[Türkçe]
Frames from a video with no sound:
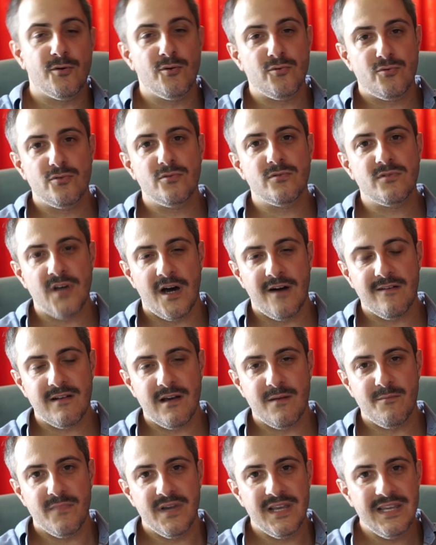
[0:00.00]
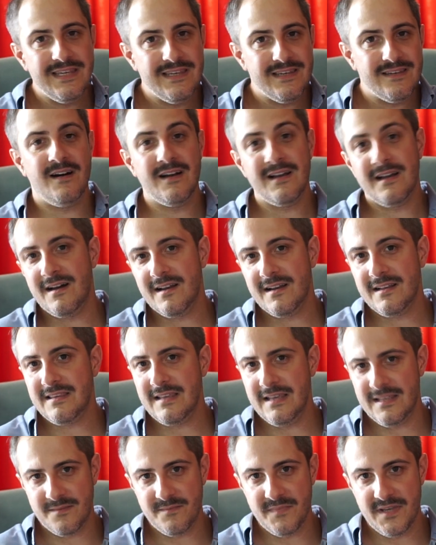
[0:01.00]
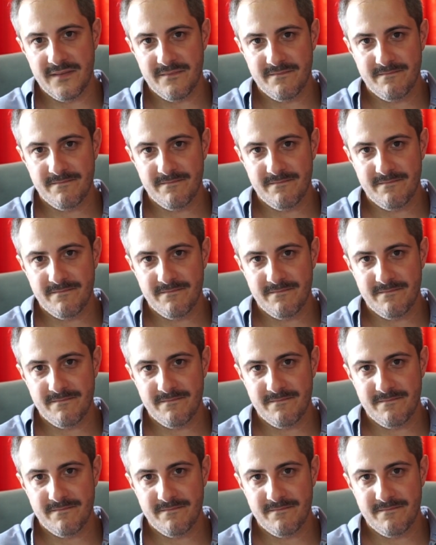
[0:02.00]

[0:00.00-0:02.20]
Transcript: kötü davranmayın, hakaret etmeyin.